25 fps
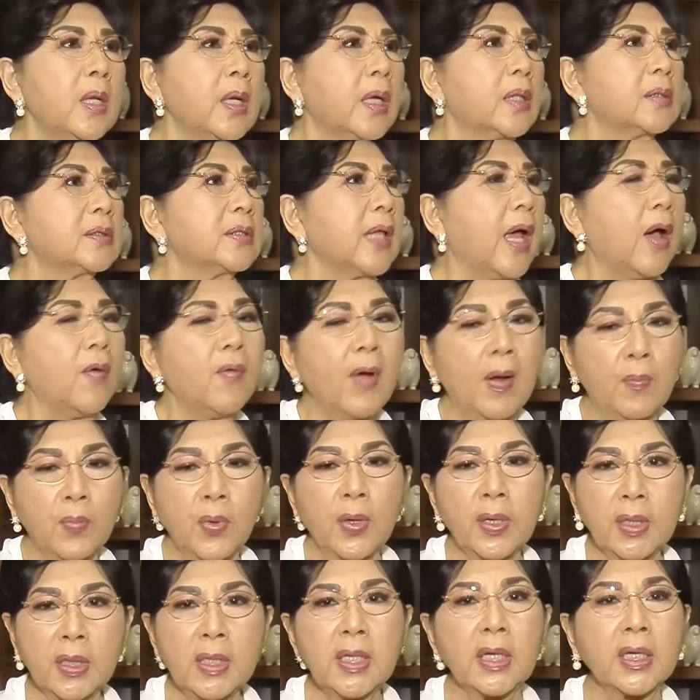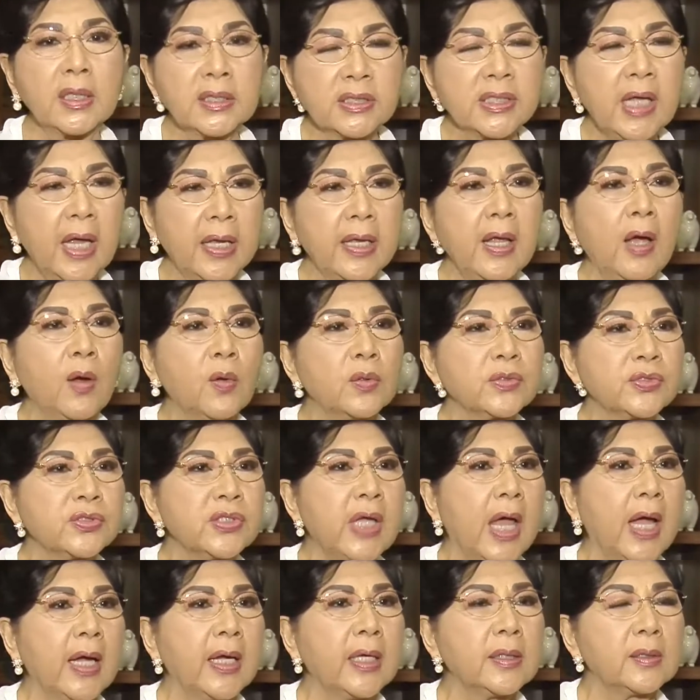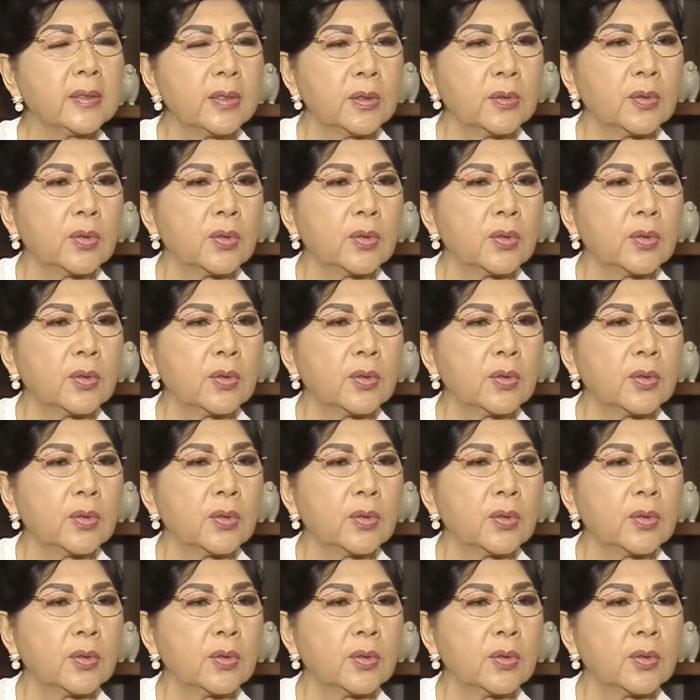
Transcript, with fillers: ketawa, boleh ini ke saya kok sakit.